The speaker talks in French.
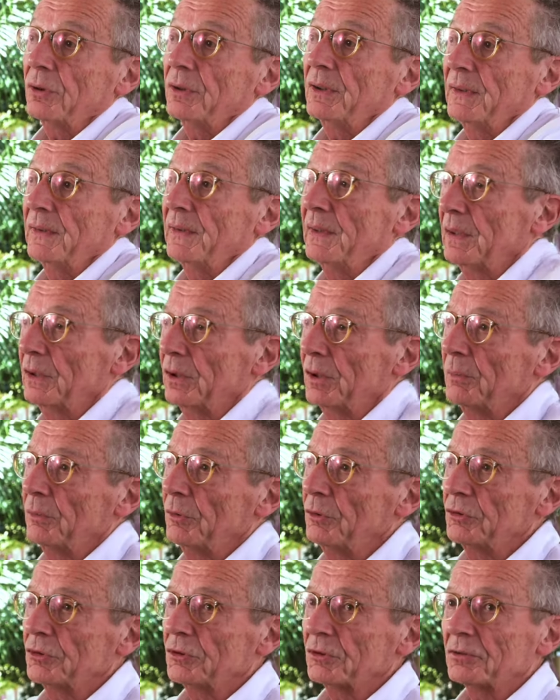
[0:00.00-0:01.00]
eux connaissaient le
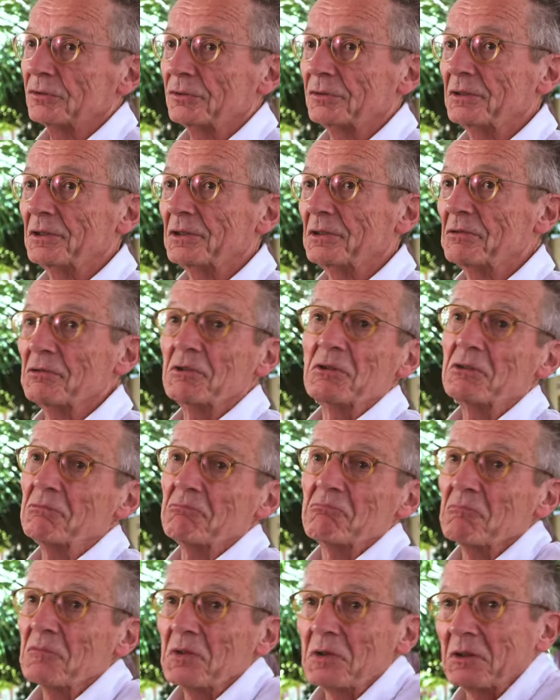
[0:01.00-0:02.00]
Cambodge, euh,
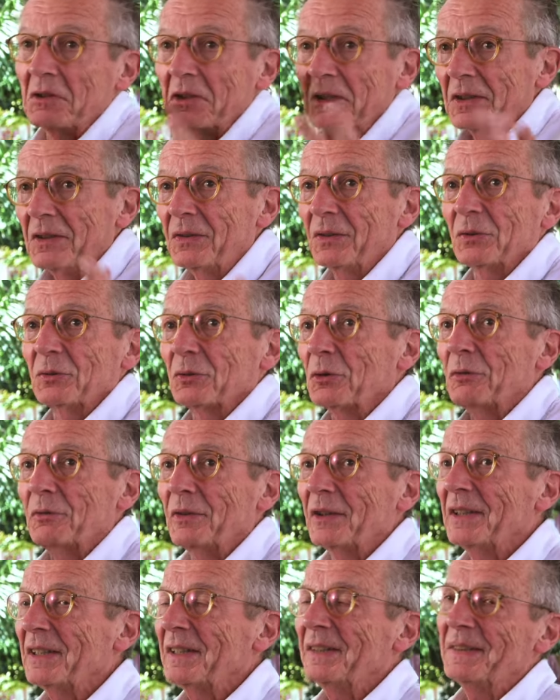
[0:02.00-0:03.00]
ils
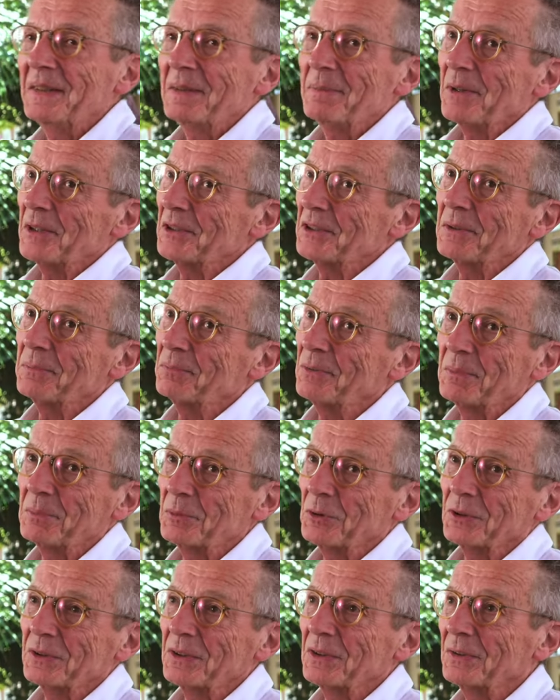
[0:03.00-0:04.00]
entrevoyaient des images qui
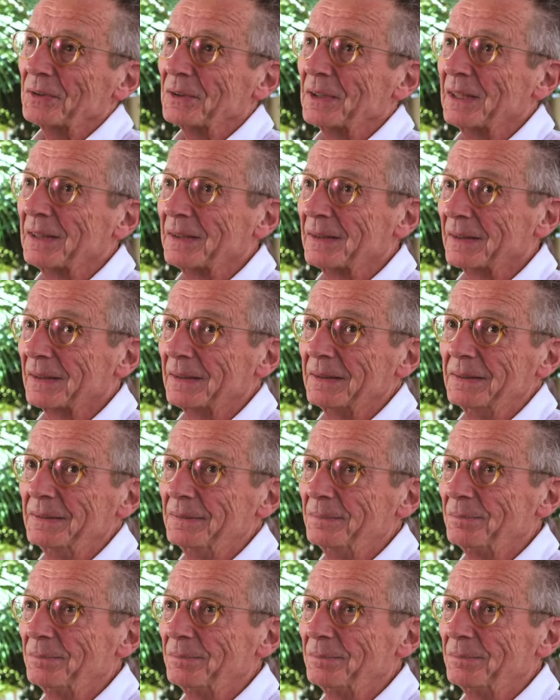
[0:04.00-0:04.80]
pouvaient me trotter en tête.